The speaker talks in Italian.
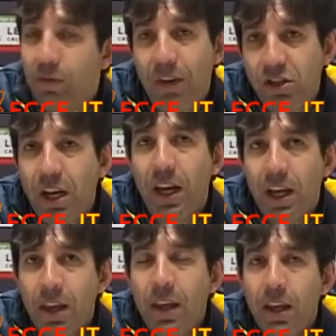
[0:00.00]
Invece,
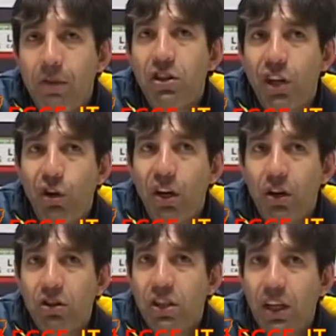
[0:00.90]
invece noi
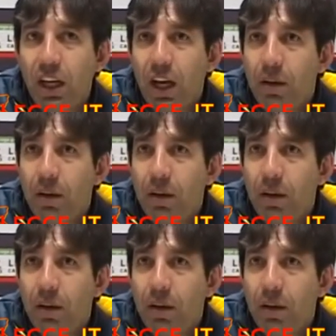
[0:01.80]
oggi